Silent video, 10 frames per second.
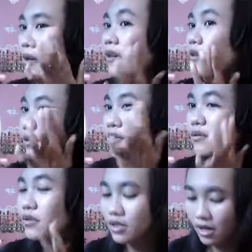kayak
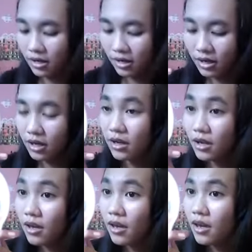gitu jadi
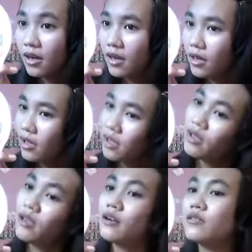
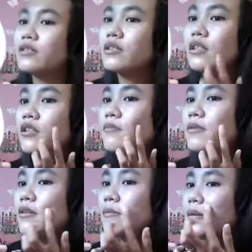nggak usah oh, terlalu
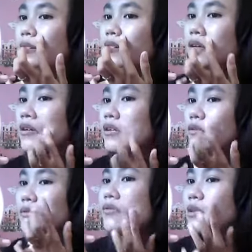banyak-banyak ini
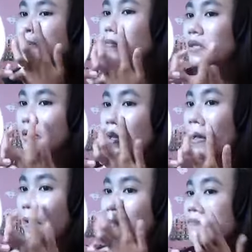tuh juga
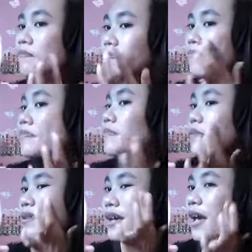bisa
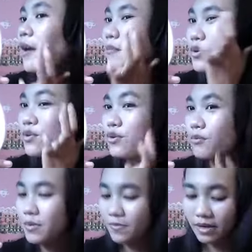kayak
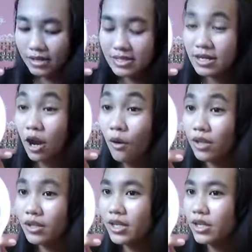menutupi bekas
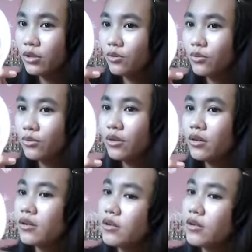jerawat gitu